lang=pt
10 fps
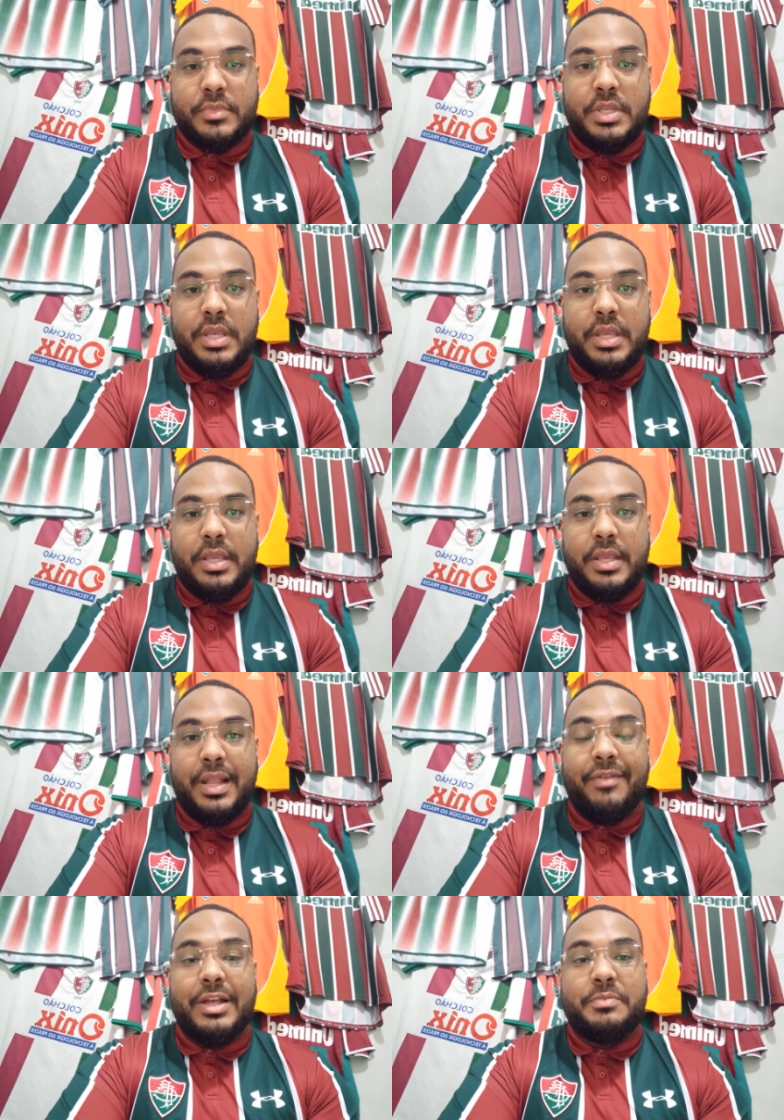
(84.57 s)
que, que
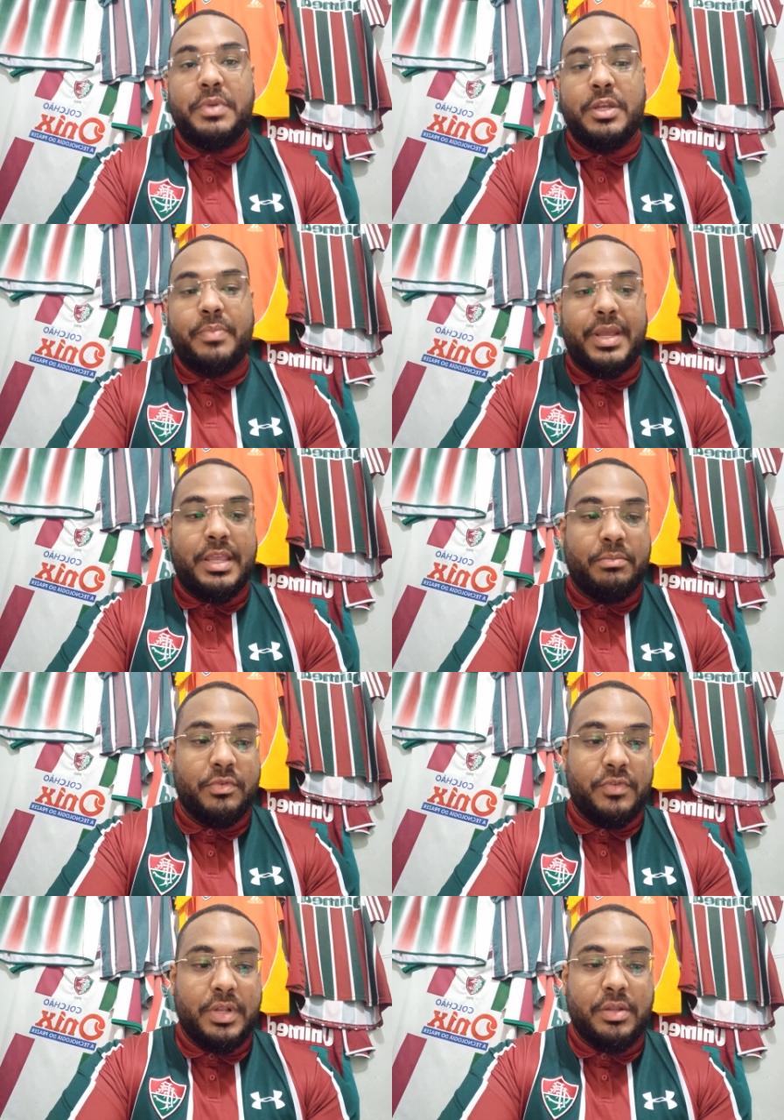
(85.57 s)
levasse perigo para a equipe
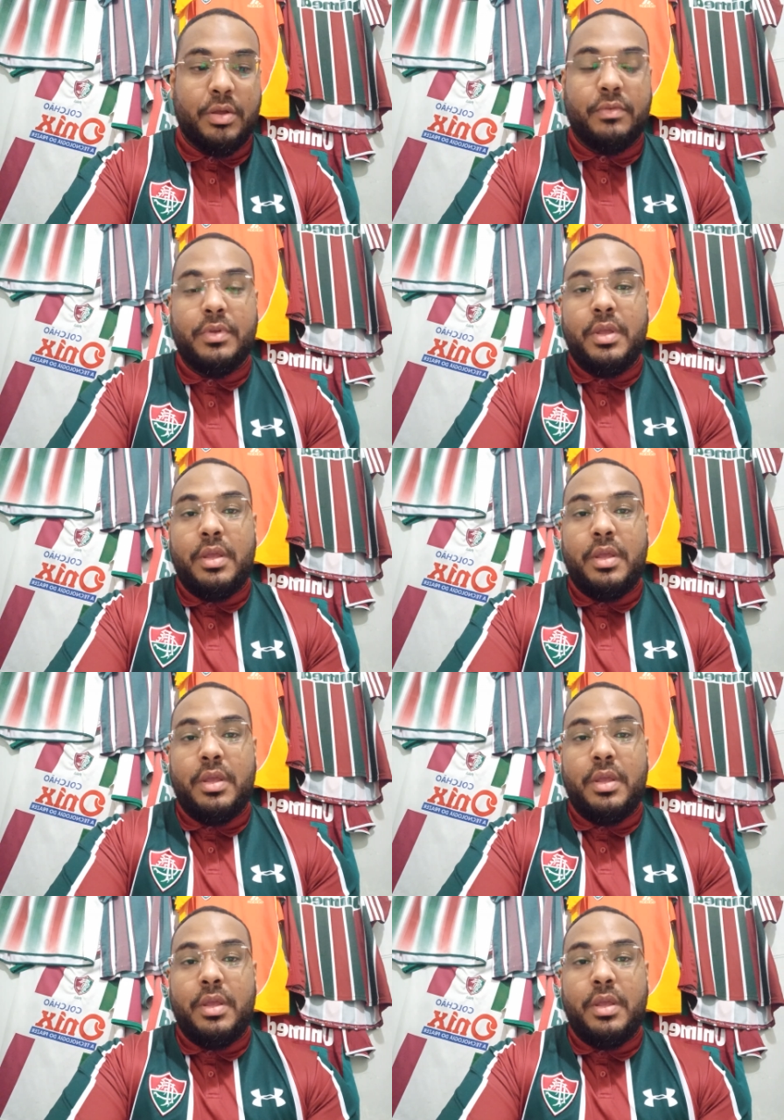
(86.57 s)
do Vila Nova.